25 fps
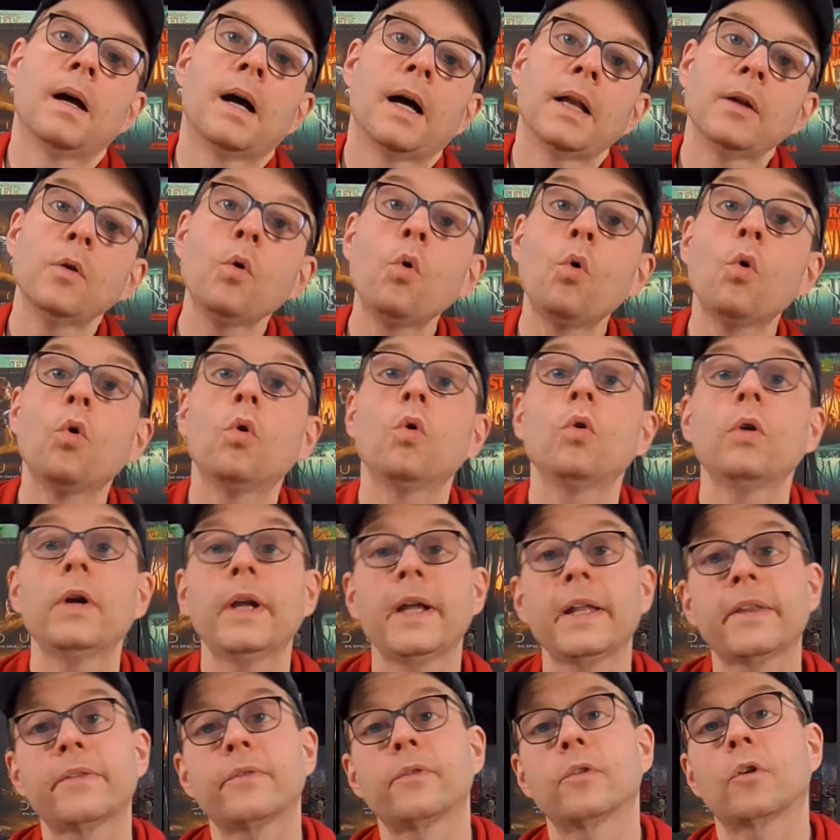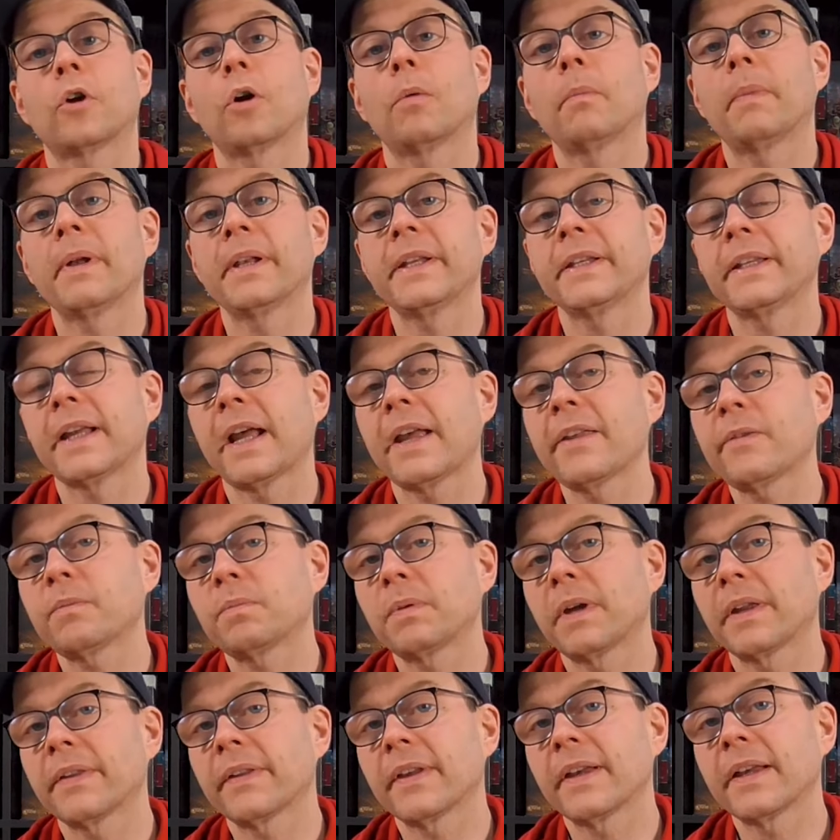Hallo, herzlich willkommen bei den Dice
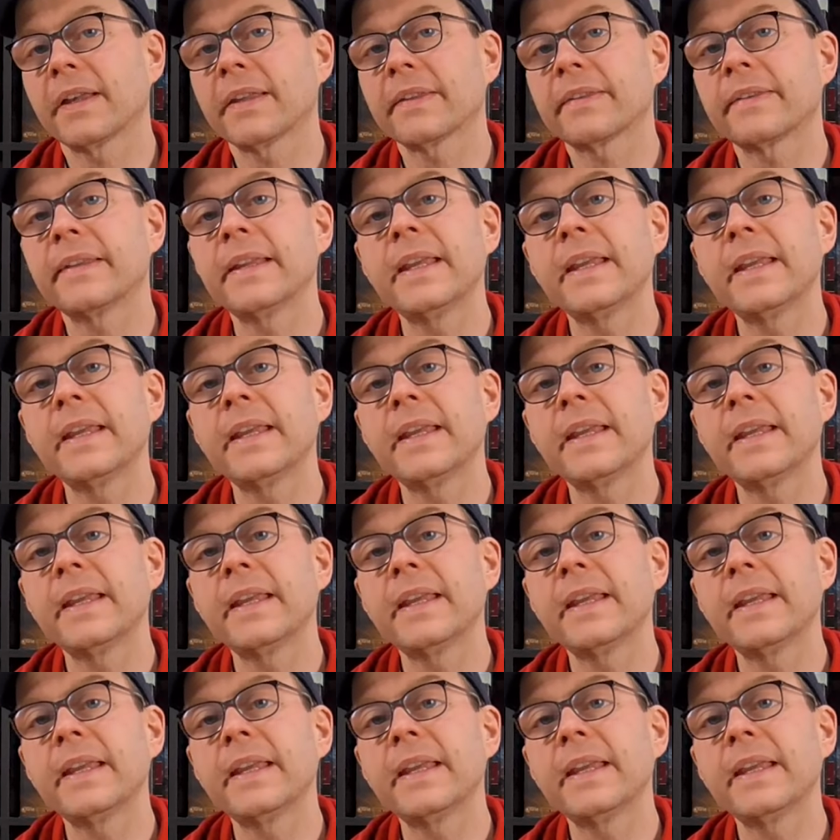Brothers,